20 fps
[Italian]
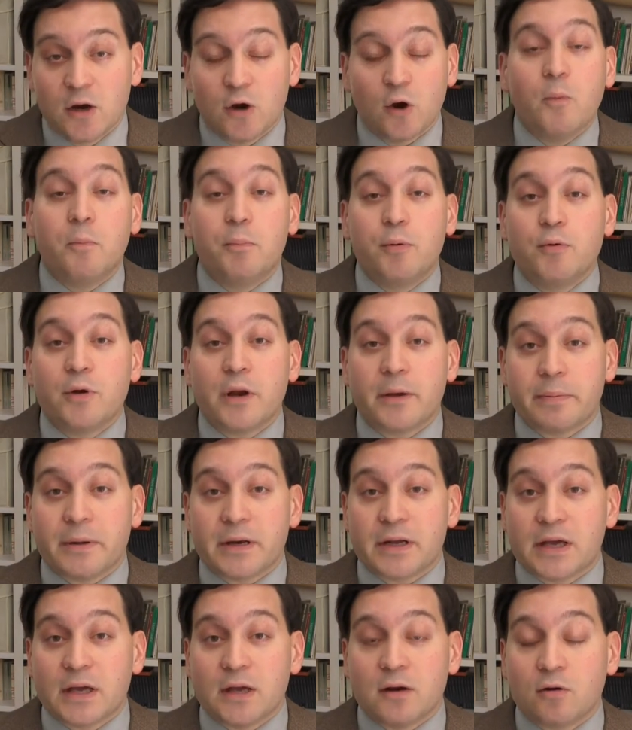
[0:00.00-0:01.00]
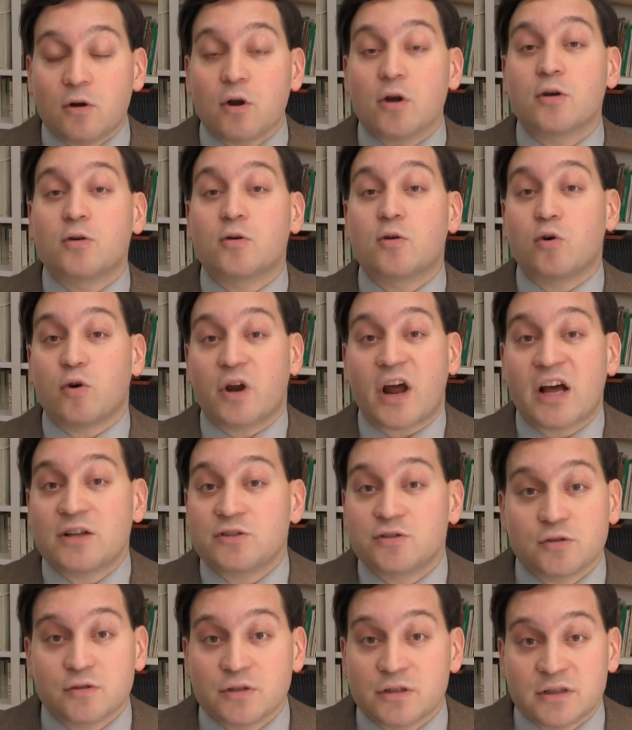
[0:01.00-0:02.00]
oppure perché non ho il
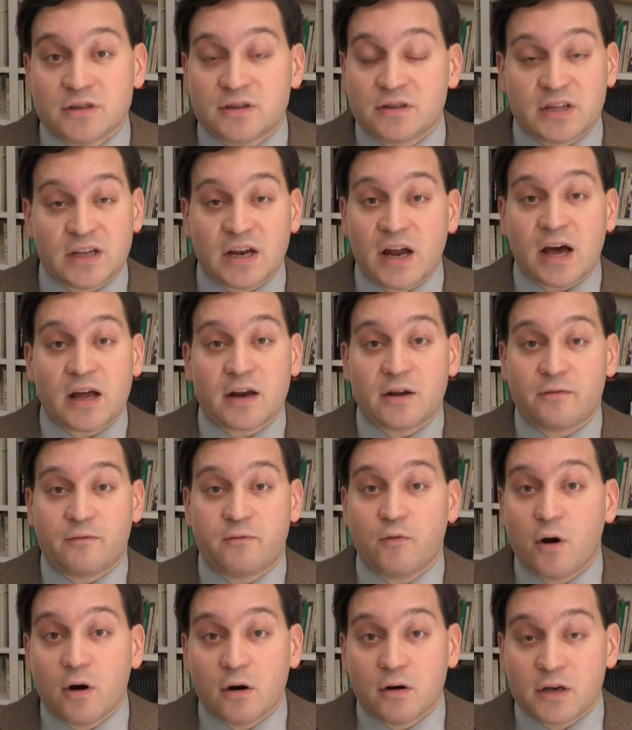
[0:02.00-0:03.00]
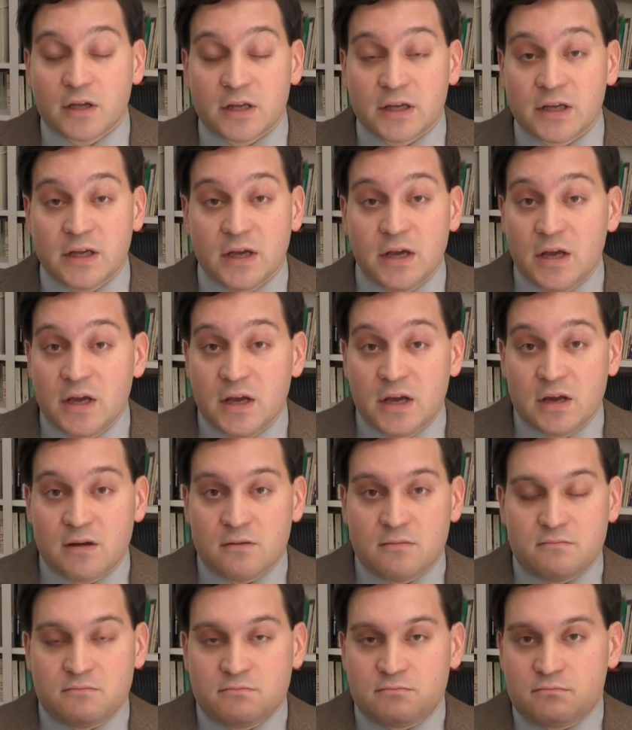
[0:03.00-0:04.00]
coraggio di tirare fuori
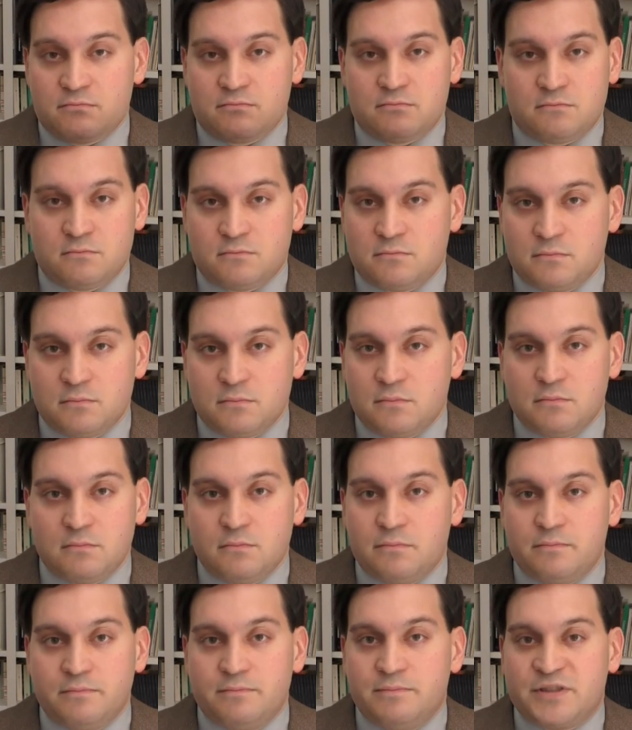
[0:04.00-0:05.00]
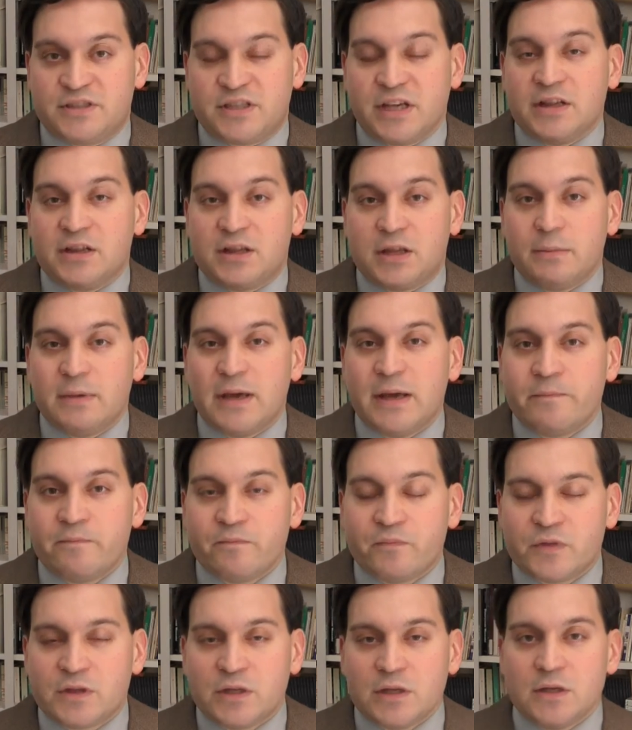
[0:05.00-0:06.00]
mh, mm,
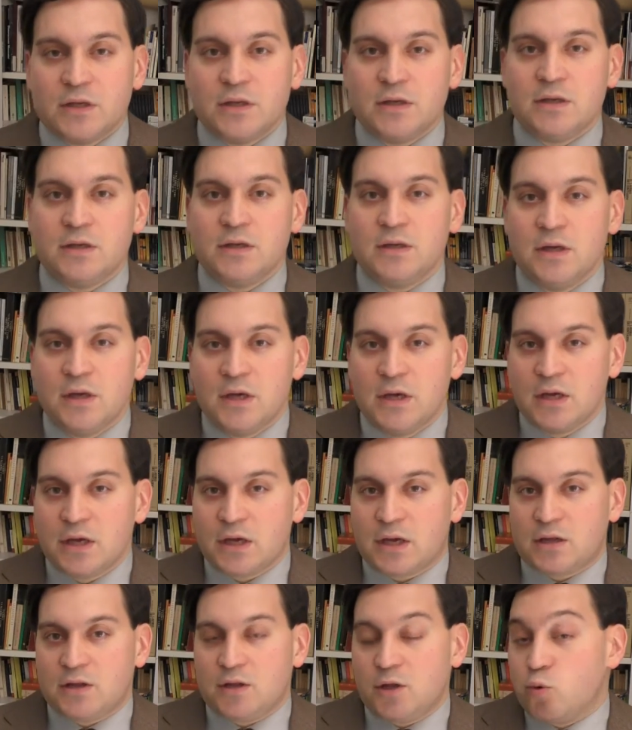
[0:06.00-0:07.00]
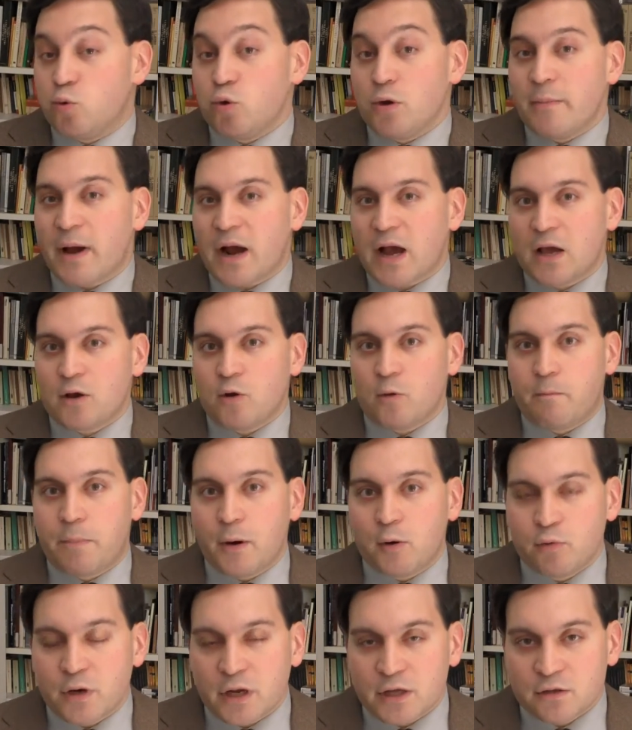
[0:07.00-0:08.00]
sentimenti di cui magari ho
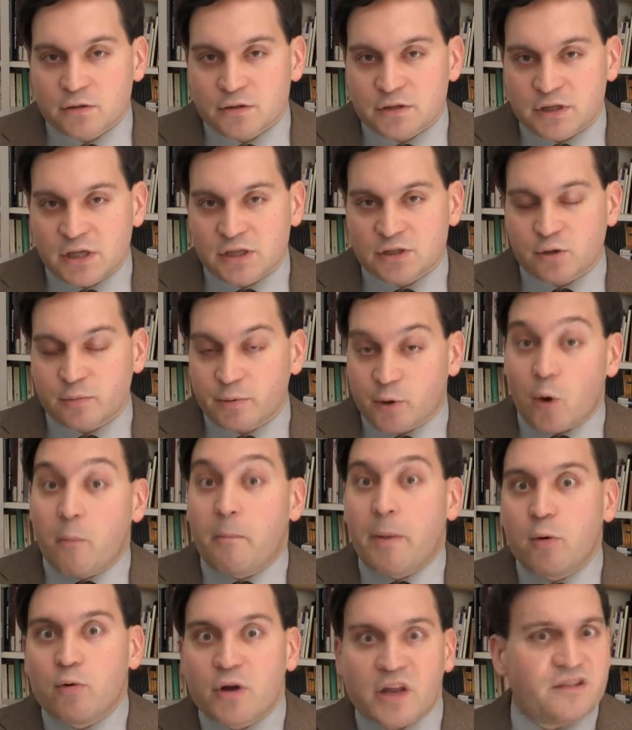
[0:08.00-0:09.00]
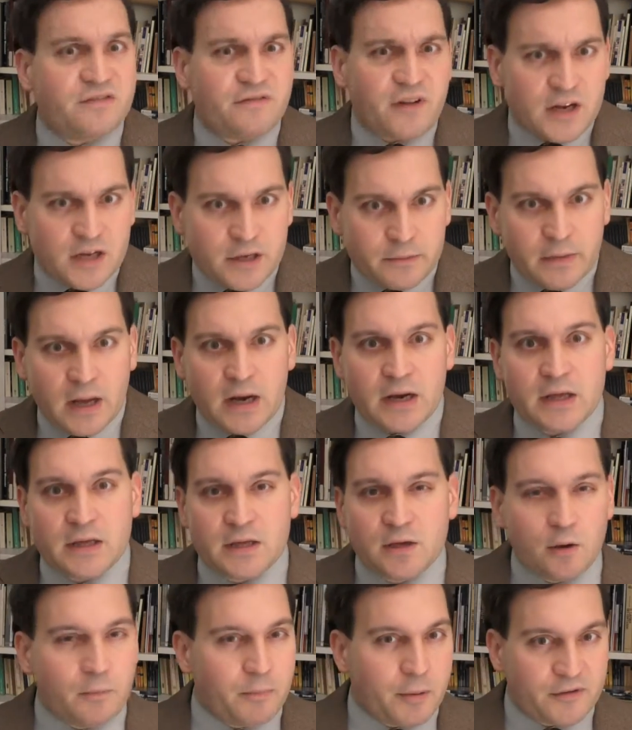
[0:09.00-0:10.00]
paura io stesso, perché ho paura di fargli male
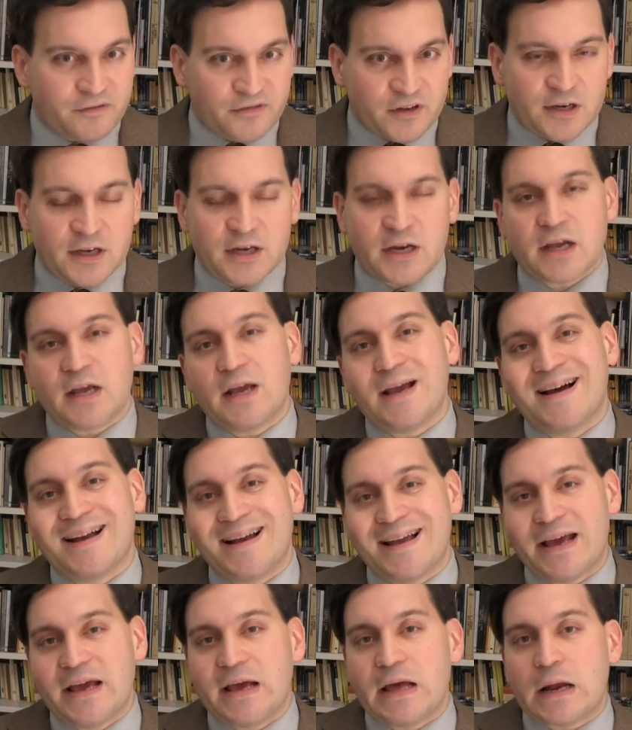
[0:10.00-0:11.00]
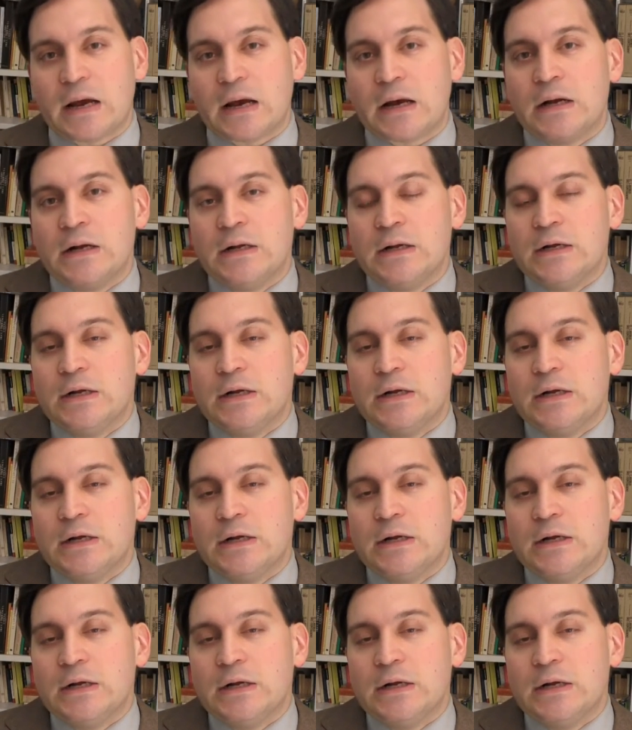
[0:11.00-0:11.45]
io e poi finire in galera.